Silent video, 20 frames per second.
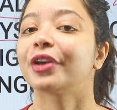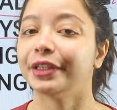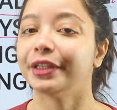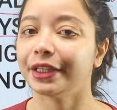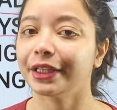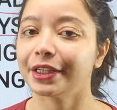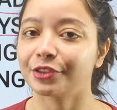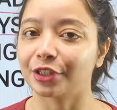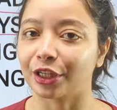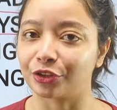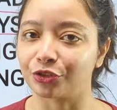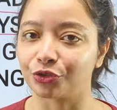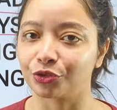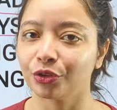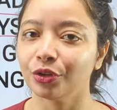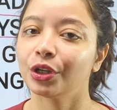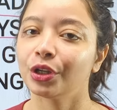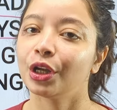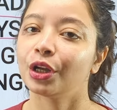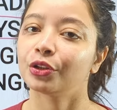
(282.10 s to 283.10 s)
ট্রেনিংয়ে যাচ্ছ
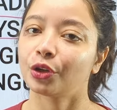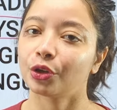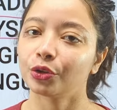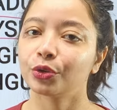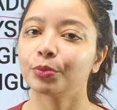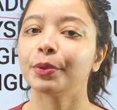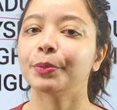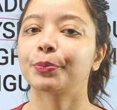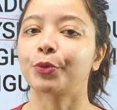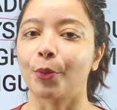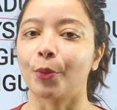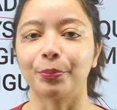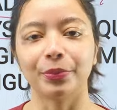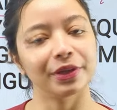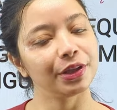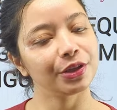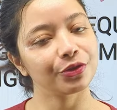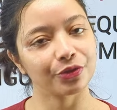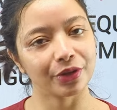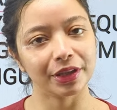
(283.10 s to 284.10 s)
তখন তুমি
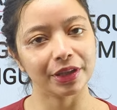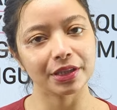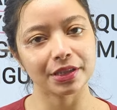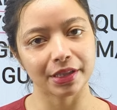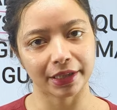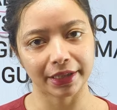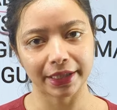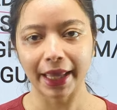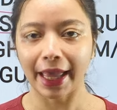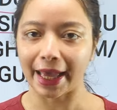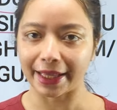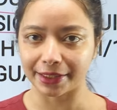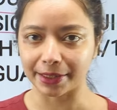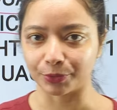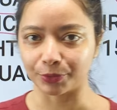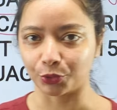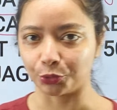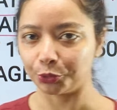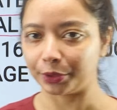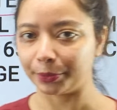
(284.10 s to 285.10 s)
প্রপারলি ট্রেনিংটাকে
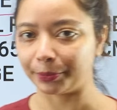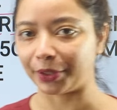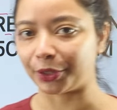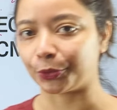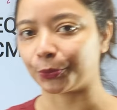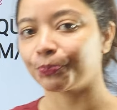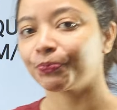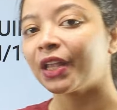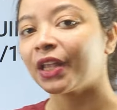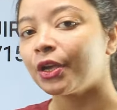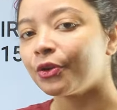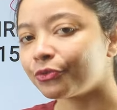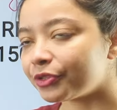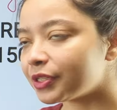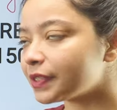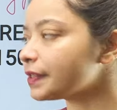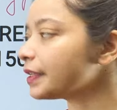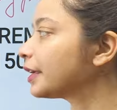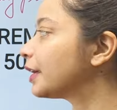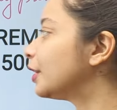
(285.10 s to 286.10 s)
অ্যাডাপ্ট করতে পারো
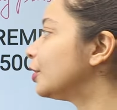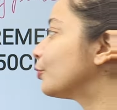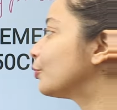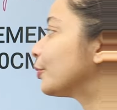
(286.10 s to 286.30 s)
ফিজিক্যাল